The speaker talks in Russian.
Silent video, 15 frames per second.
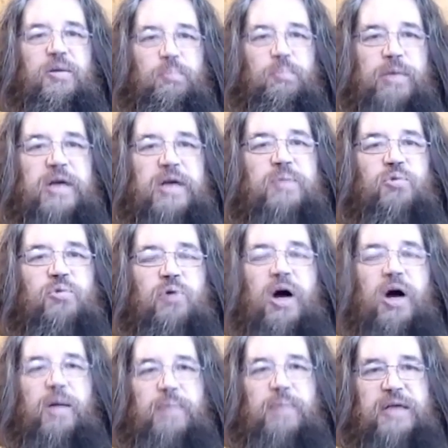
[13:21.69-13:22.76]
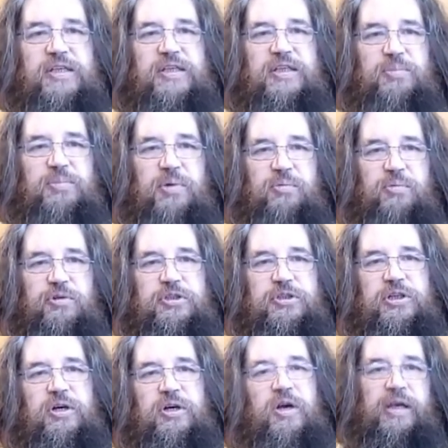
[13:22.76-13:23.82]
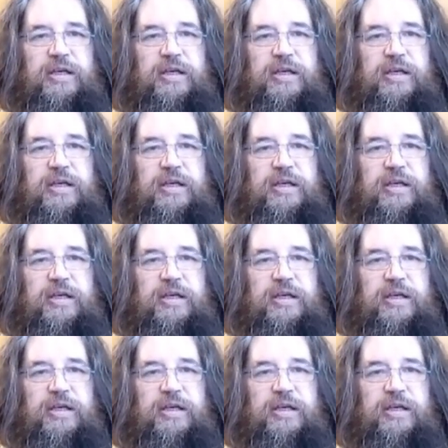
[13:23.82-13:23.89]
Мы ему обязаны помочь.